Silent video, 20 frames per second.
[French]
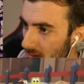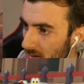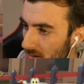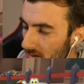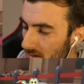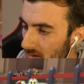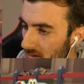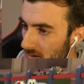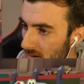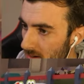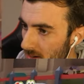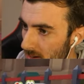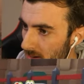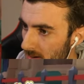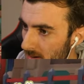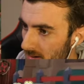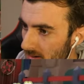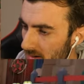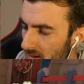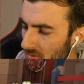
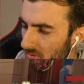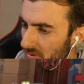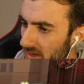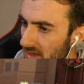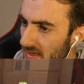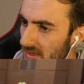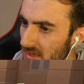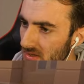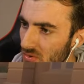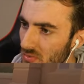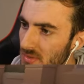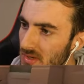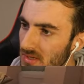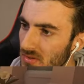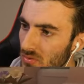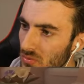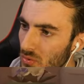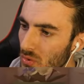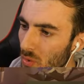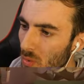Euh, là, on est avec cette
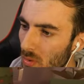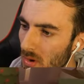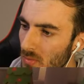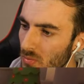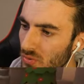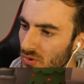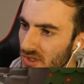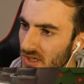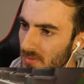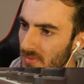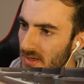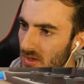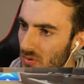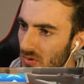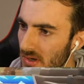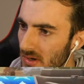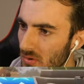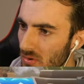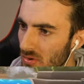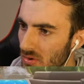combinaison de croix, bouche,
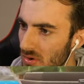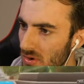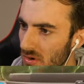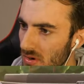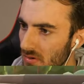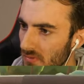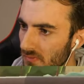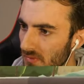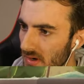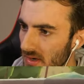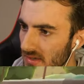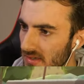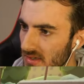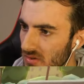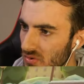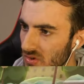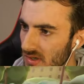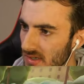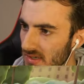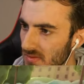et roller. Voilà, c'est
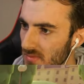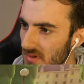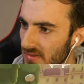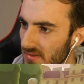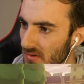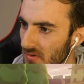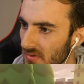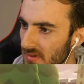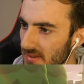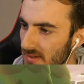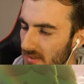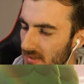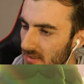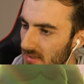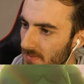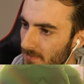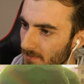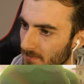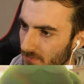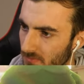du quasi méta
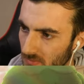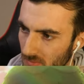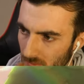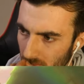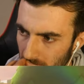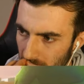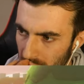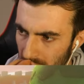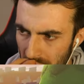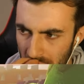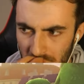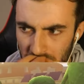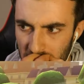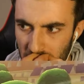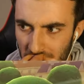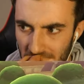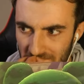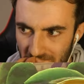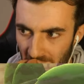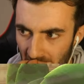aussi. Même
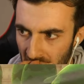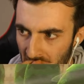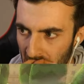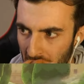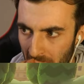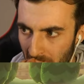du méta.